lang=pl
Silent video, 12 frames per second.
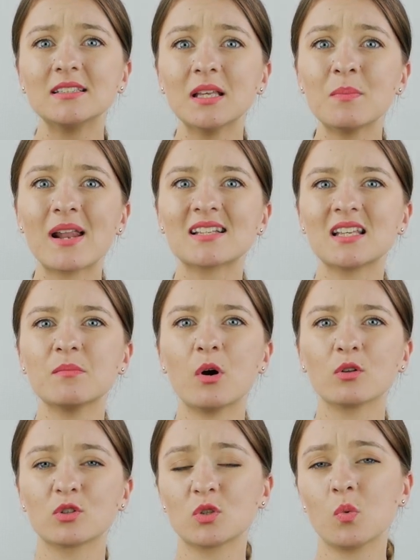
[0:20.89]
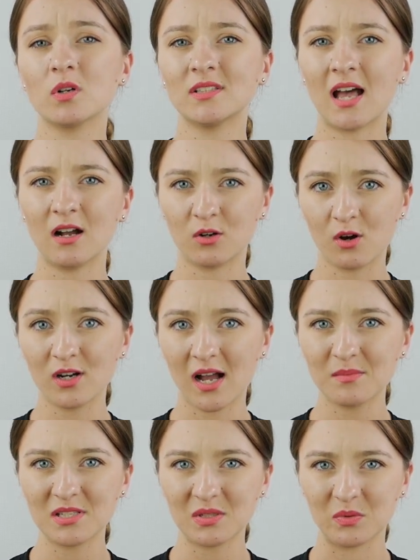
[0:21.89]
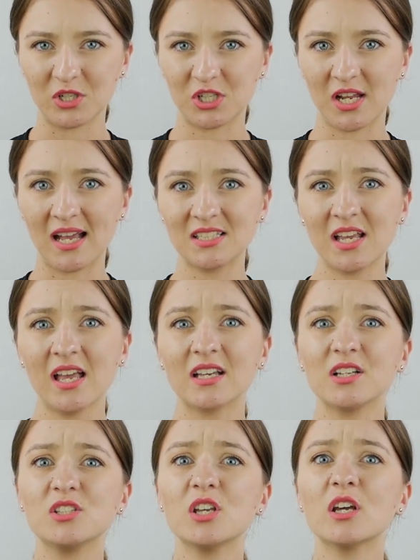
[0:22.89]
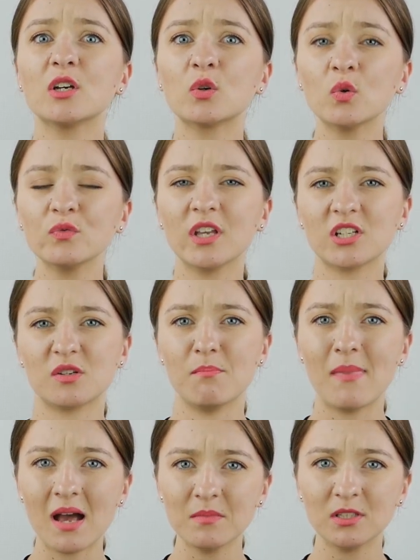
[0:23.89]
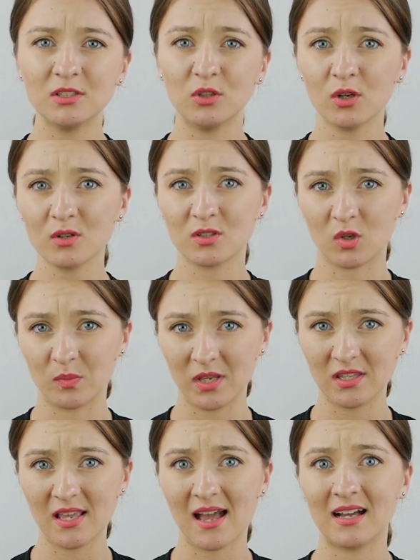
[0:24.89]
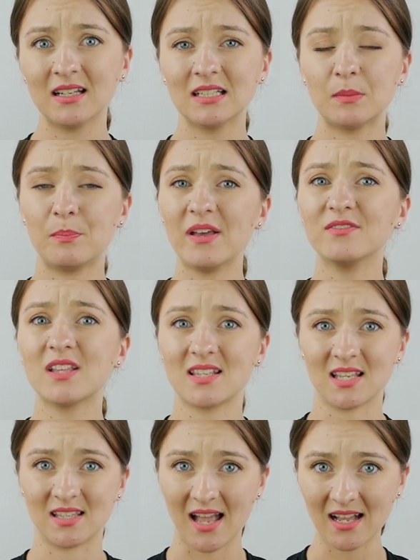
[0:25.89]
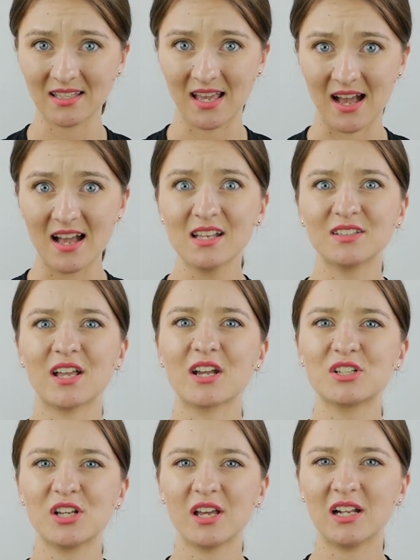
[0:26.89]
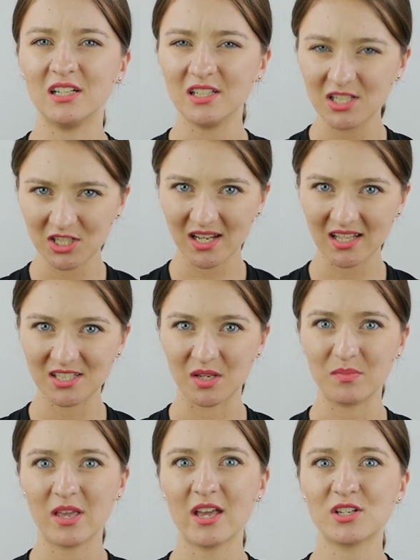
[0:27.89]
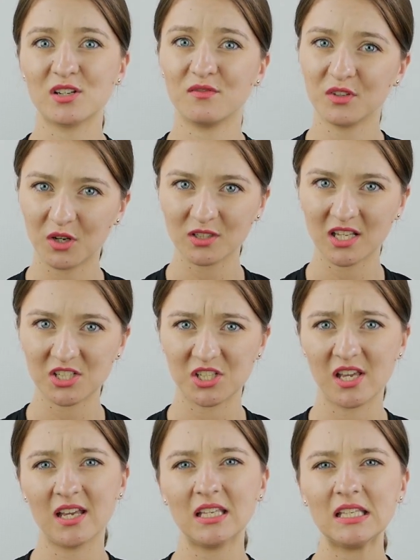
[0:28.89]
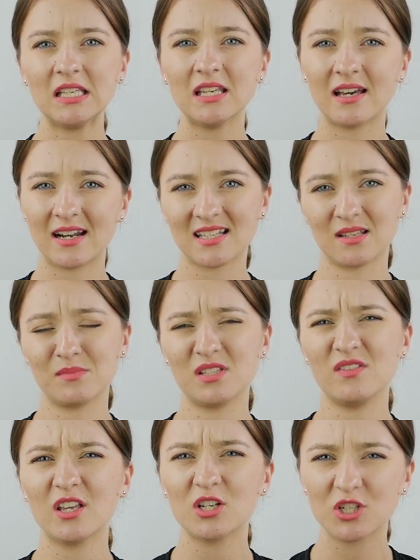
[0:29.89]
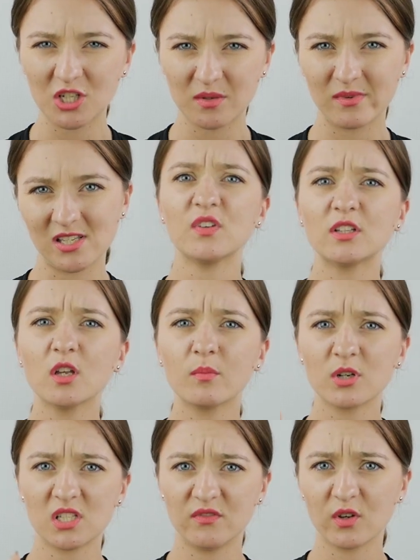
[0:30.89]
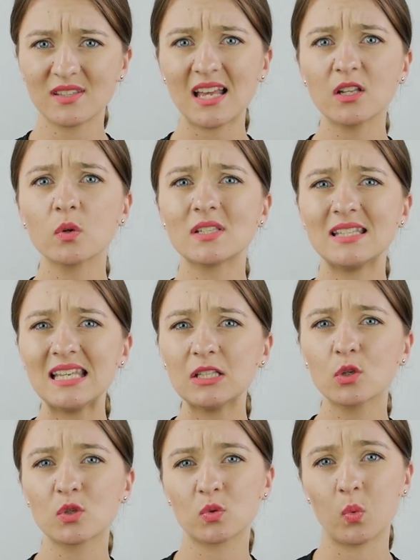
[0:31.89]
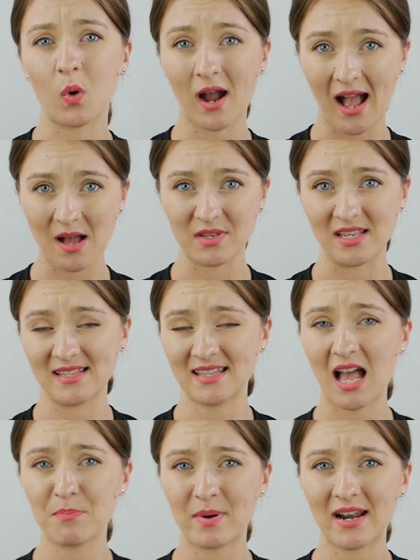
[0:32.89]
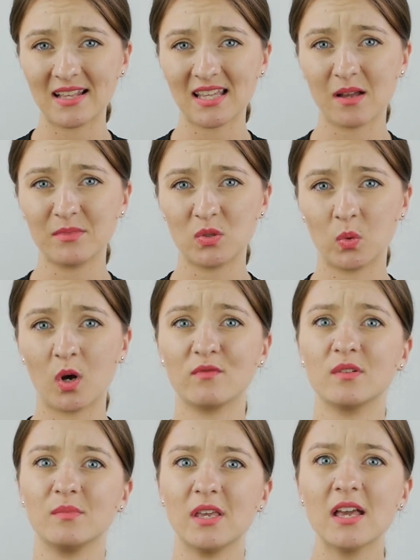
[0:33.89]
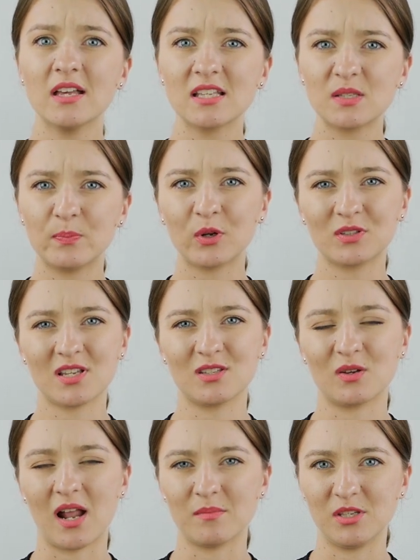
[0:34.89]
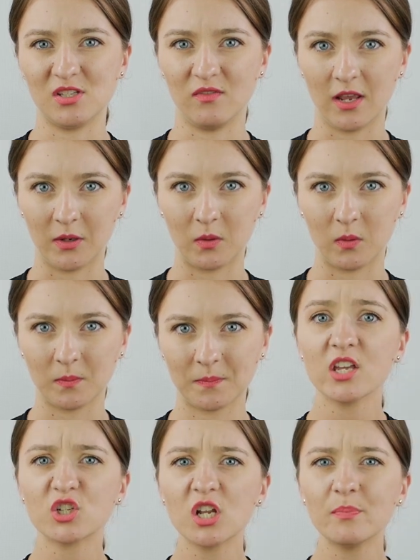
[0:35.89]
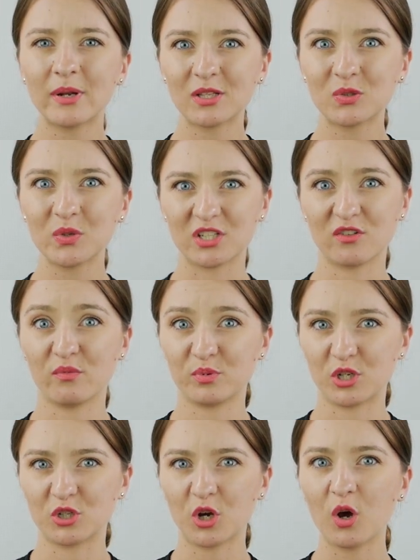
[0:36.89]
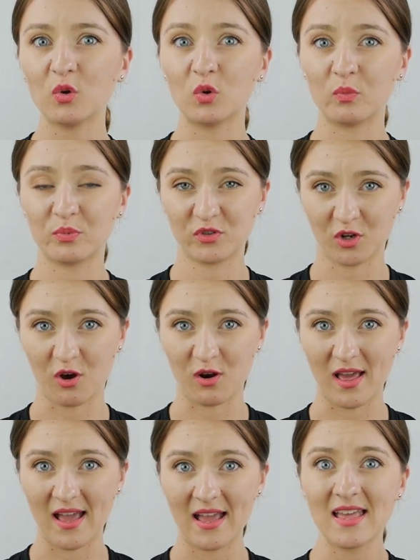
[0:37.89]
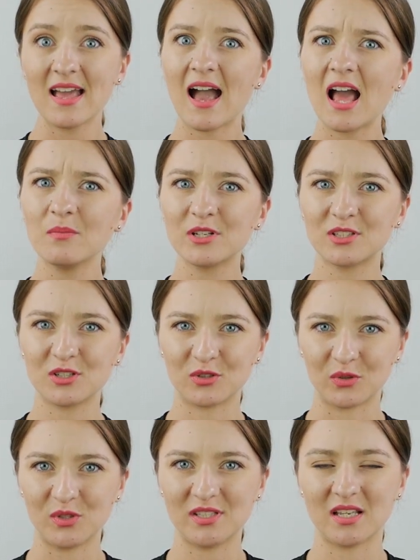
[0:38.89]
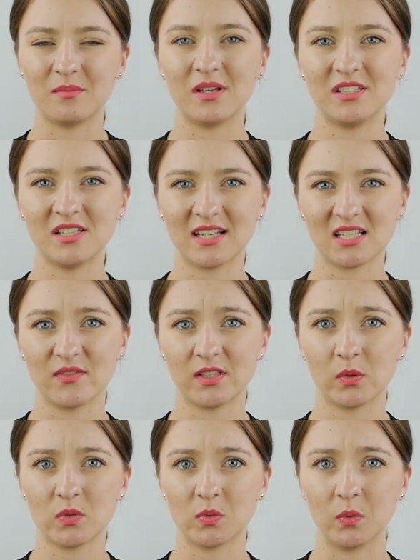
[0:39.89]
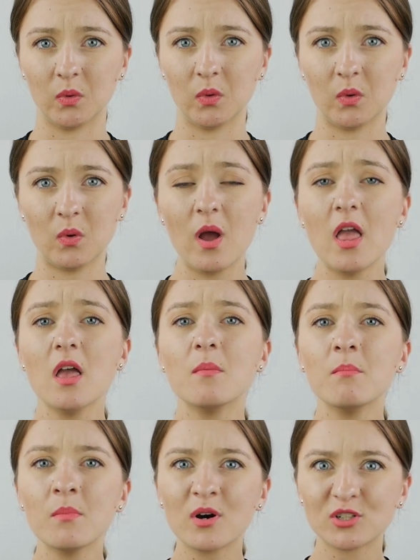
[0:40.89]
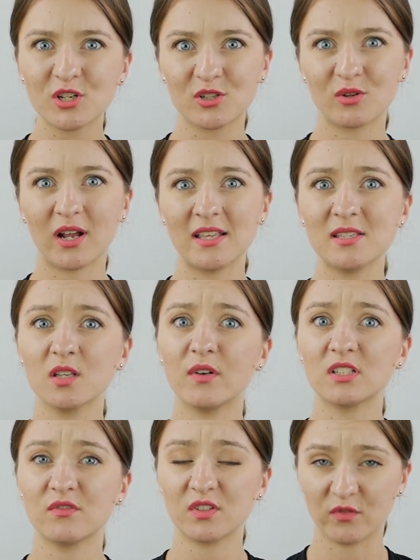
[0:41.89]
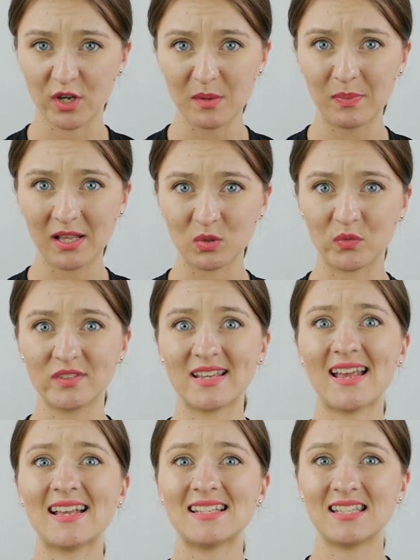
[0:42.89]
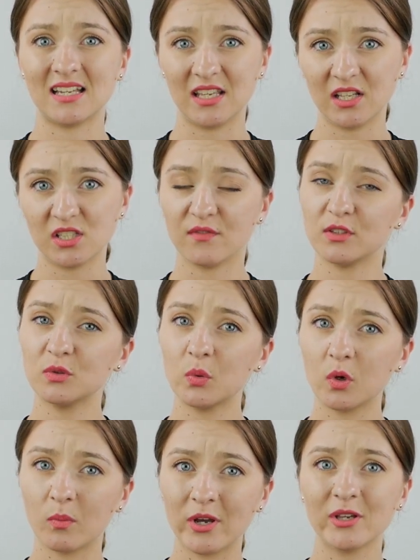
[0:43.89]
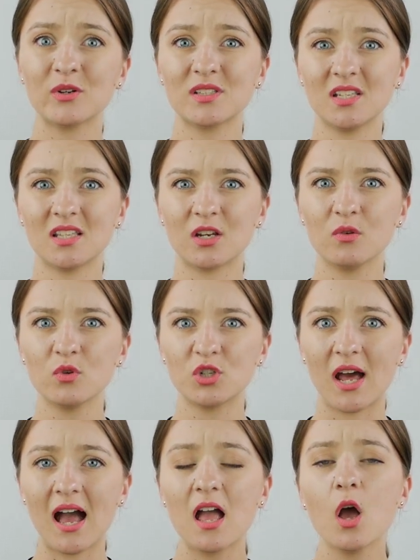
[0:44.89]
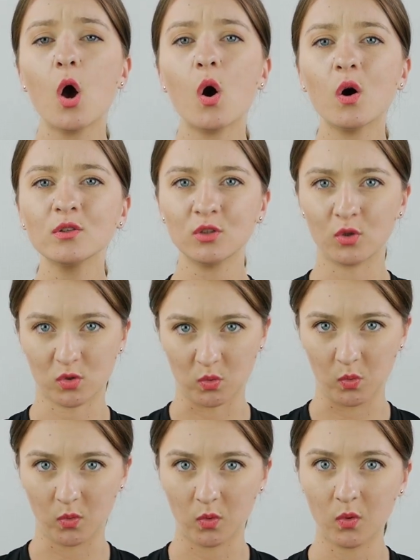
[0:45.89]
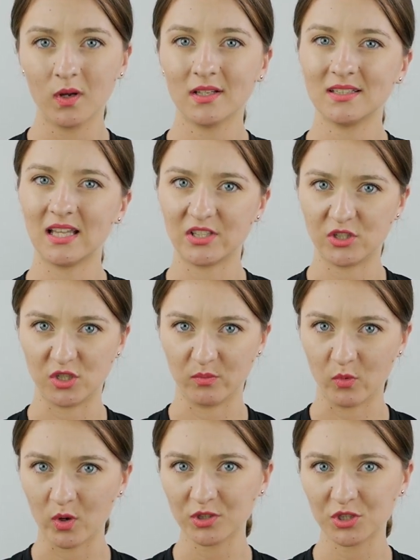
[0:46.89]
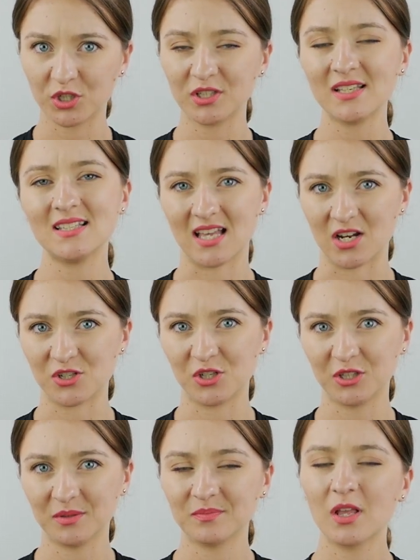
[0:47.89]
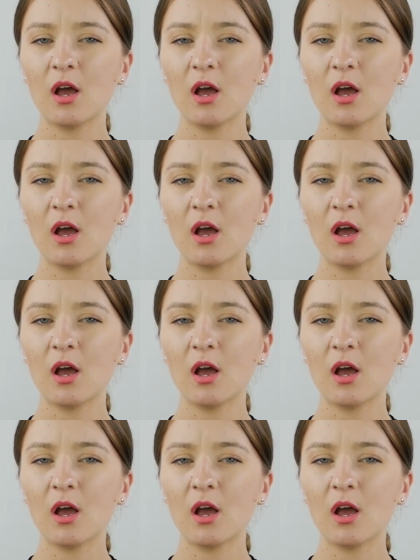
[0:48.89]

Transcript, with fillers: Tym razem odsłona Kocham Słyszeć, gdzie również mamy do zrobienia pewne zadania. Także liczę na Ciebie, że wykonasz je i razem zwiększymy świadomość związaną z niedosłuchami, z aparatami słuchowymi, z procesorami dźwięku. Jeżeli pracujesz w przedszkolu lub w szkole, albo jesteś rodzicem dziecka z wadą słuchu, możesz zorganizować w swojej placówce zajęcia według mojego scenariusza o niedosłuchu dla dzieci młodszych i starszych